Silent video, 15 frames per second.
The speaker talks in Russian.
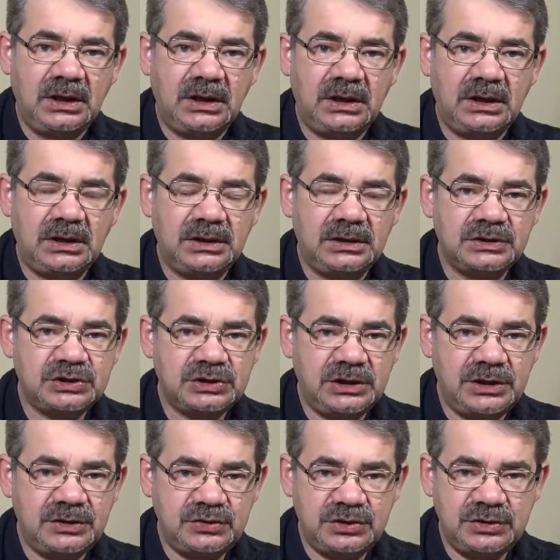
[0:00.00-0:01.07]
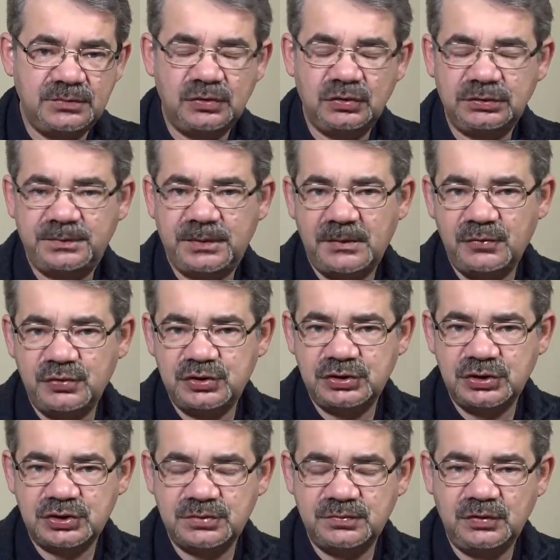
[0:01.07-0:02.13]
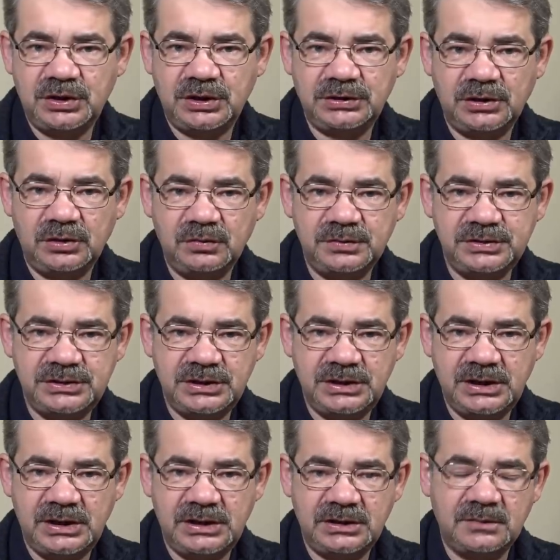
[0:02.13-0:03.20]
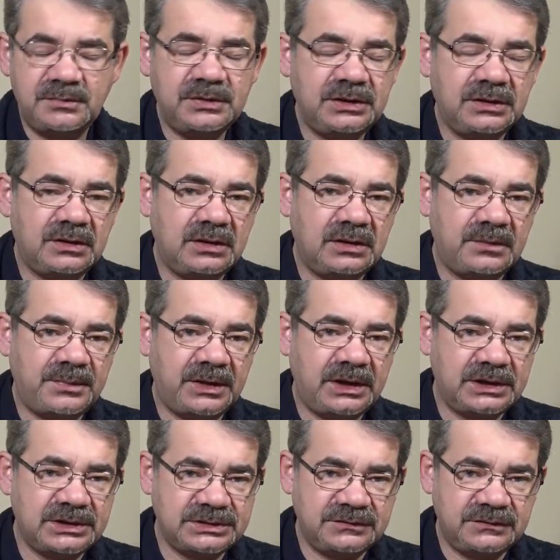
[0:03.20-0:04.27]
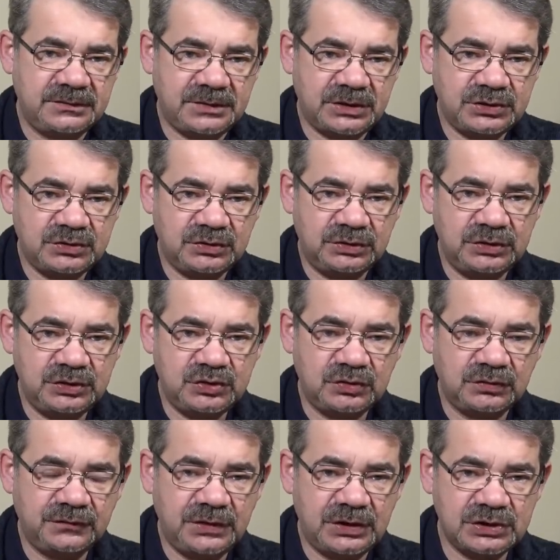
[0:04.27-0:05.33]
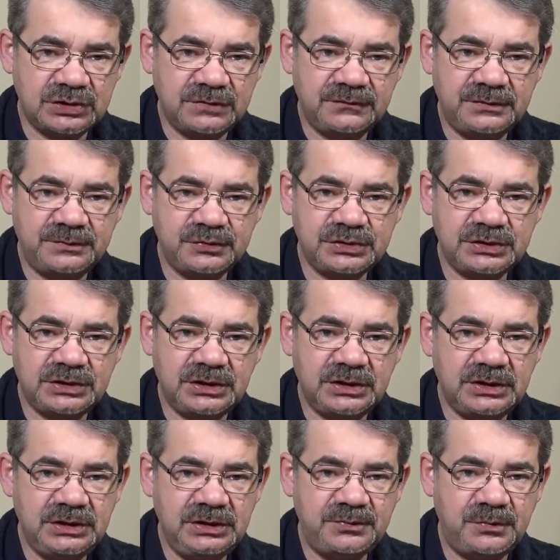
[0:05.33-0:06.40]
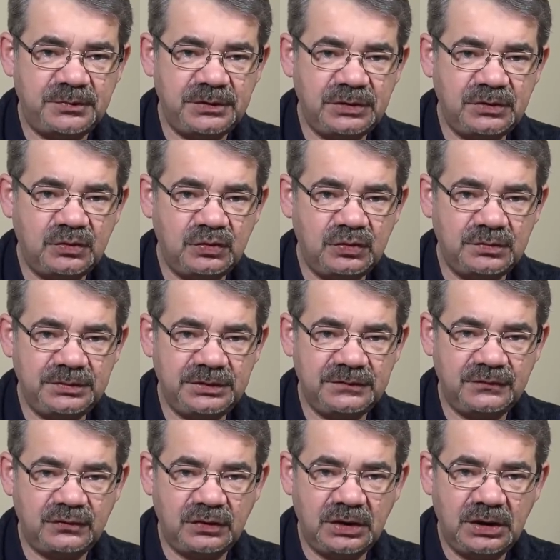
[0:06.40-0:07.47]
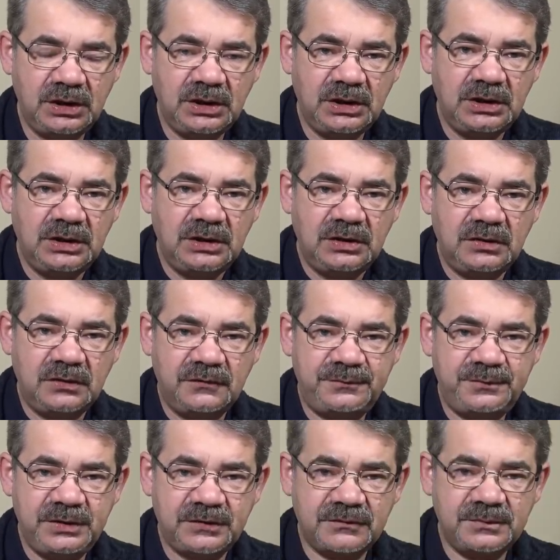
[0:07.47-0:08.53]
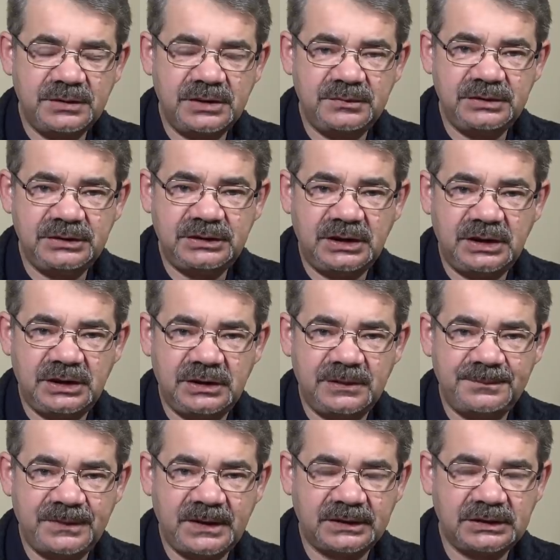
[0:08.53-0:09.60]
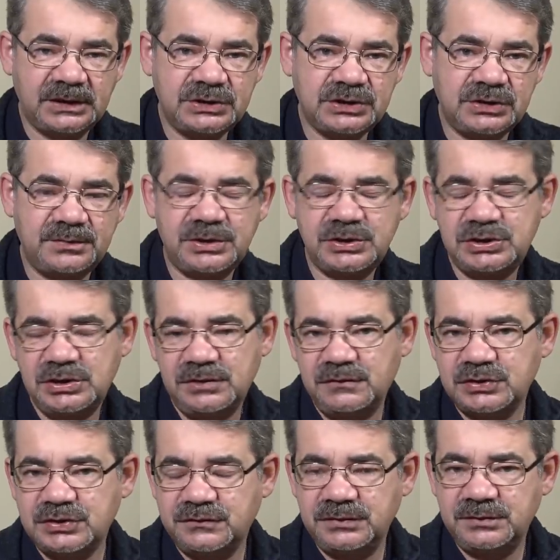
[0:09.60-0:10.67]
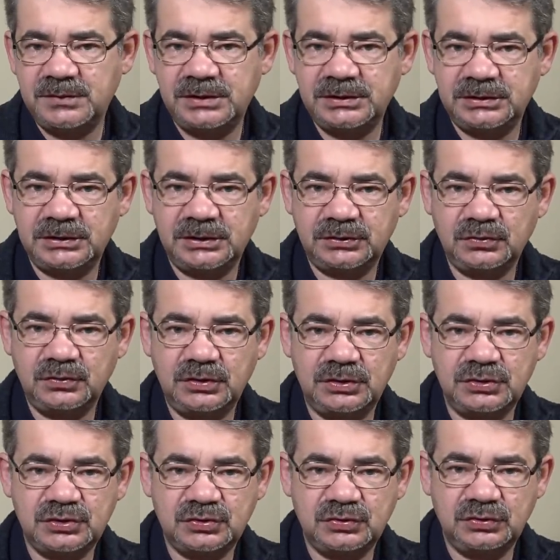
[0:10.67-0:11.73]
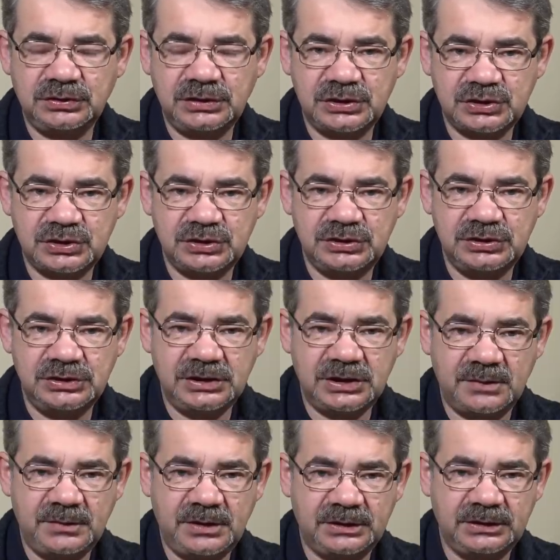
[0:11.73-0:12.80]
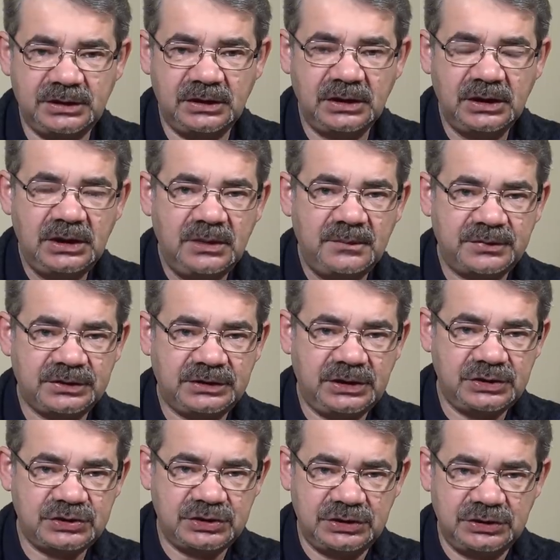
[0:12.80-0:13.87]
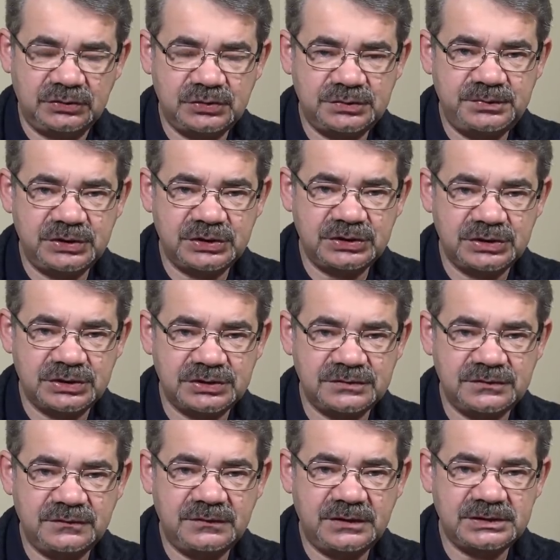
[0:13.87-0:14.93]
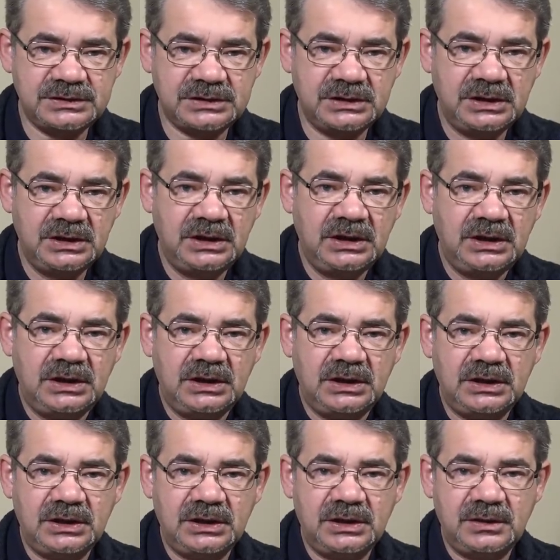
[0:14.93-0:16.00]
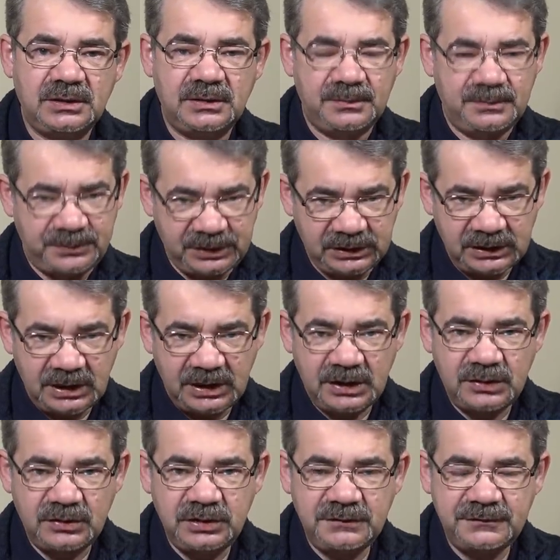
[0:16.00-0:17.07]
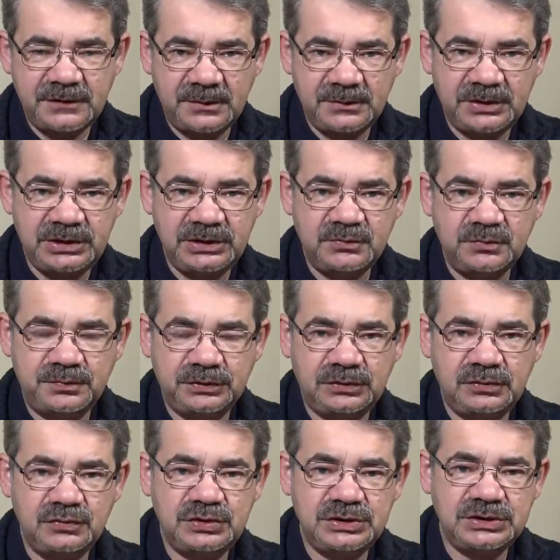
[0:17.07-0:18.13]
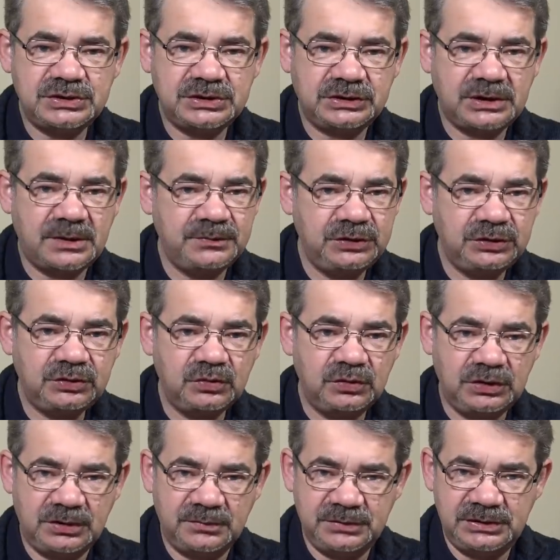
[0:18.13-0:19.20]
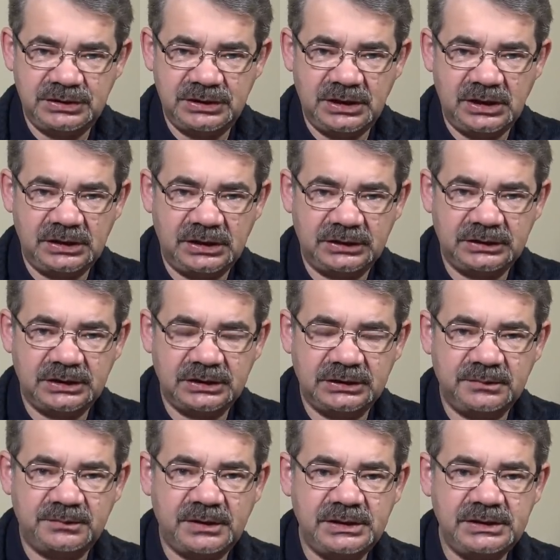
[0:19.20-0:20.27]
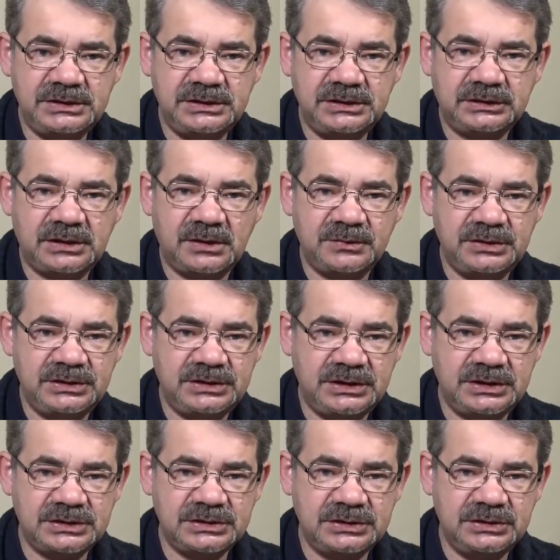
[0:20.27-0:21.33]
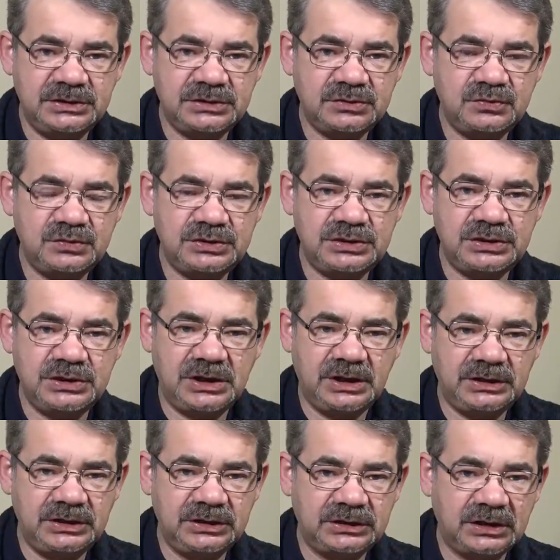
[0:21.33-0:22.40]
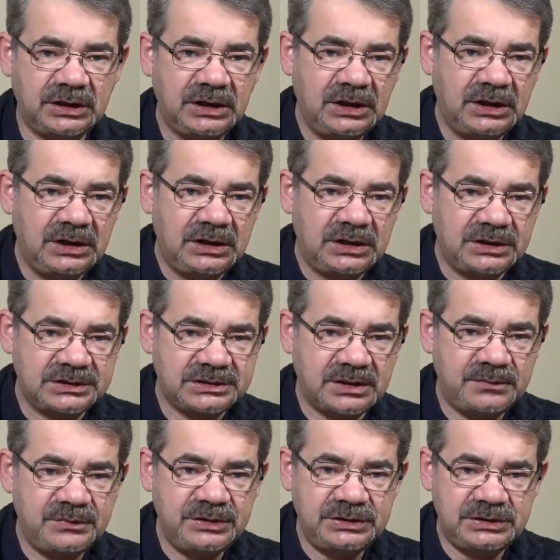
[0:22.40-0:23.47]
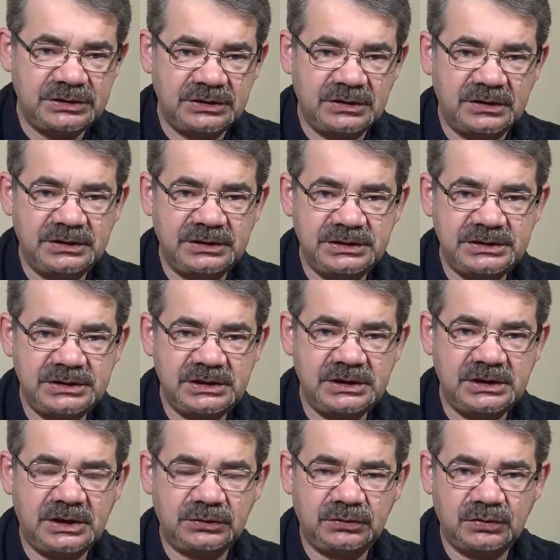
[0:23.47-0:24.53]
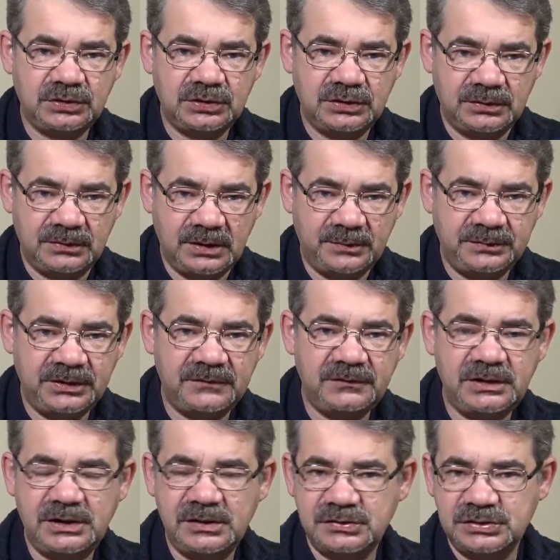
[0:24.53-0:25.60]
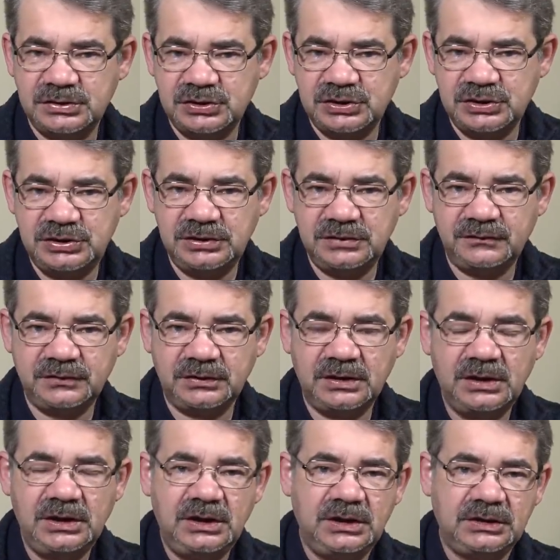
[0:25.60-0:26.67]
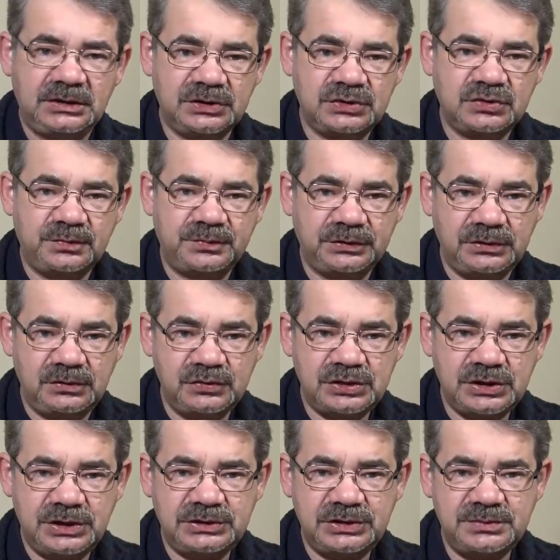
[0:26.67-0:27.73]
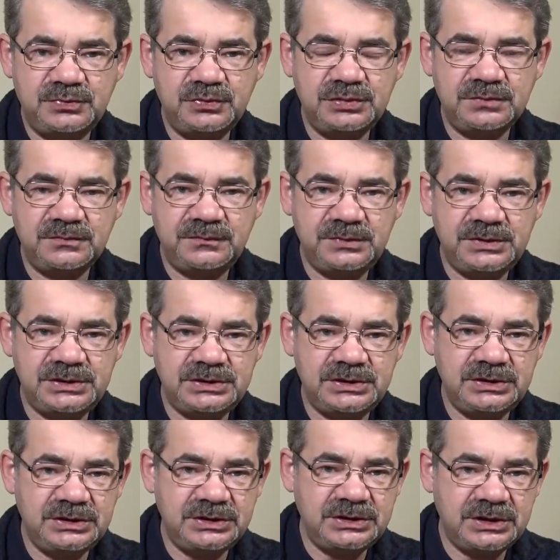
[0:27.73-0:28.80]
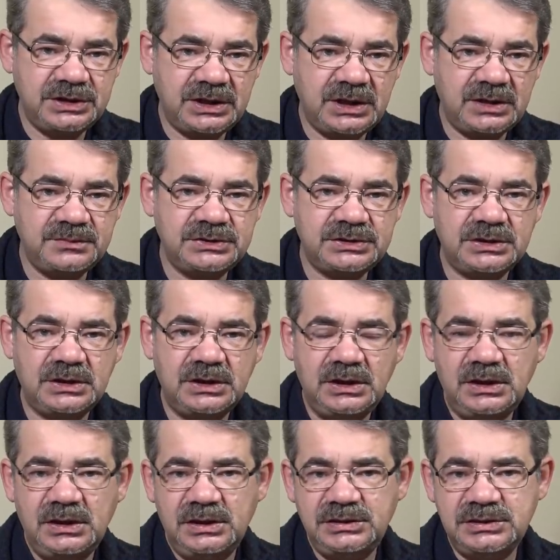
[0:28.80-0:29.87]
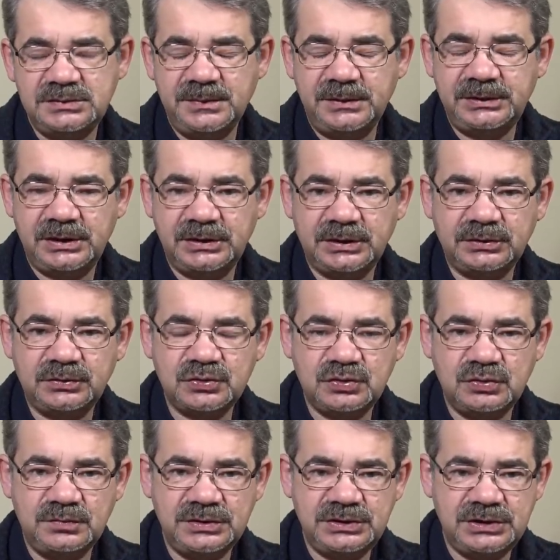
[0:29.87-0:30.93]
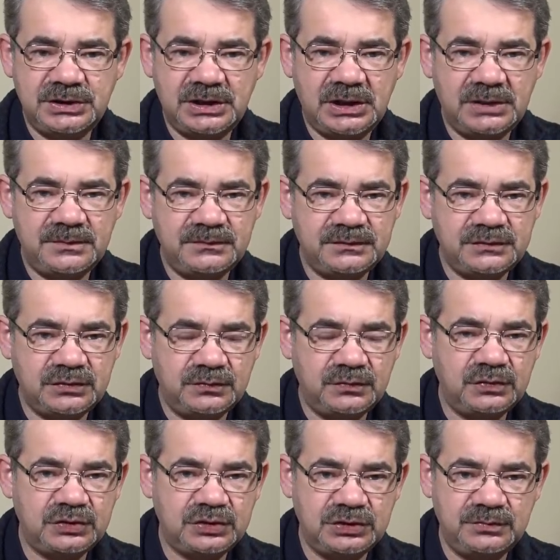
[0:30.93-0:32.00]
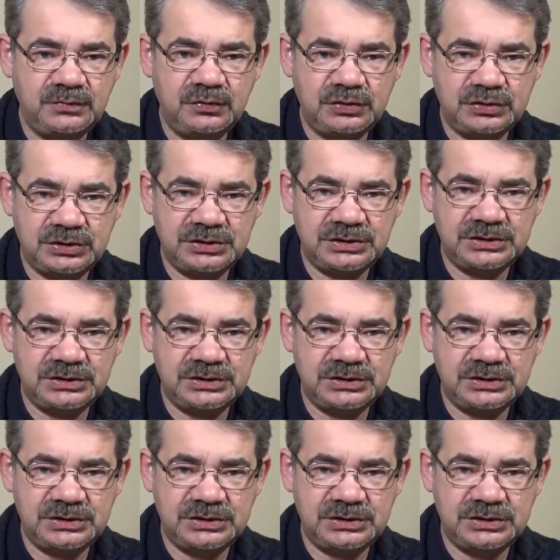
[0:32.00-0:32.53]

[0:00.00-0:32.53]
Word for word: А, желающие могут помочь нашему каналу материально. Мы а, показываем расчетный счет в каждом выпуске и публикуем его Э, в первом комментарии. А также обращаю ваше внимание на то, что наш телеграм-канал продолжает успешно развиваться. Э, предлагаю и вам к нему подключиться. Там не только материалы открытой политики, там и интересные дискуссии, какие-то э, события недели, которые обновляются ежедневно. Так что подключайтесь, будем вместе, не теряемся, несмотря на то, что мы теряем все больше и больше